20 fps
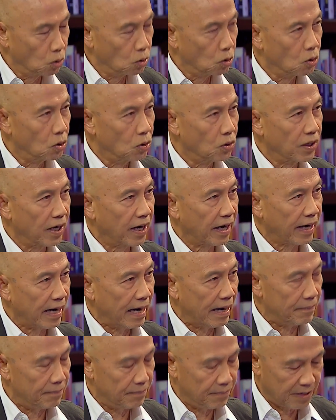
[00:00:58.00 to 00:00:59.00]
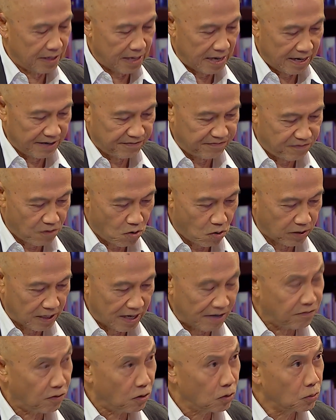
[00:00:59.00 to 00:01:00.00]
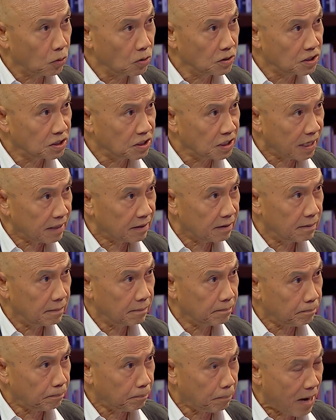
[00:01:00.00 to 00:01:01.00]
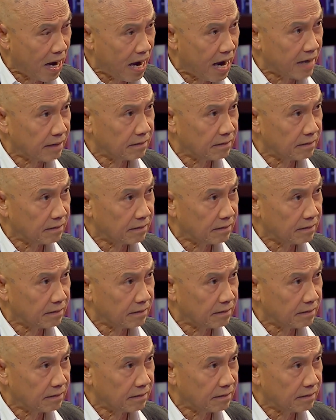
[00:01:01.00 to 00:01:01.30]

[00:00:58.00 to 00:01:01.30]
ซุงนะครับ iPhone รุ่น7, 8,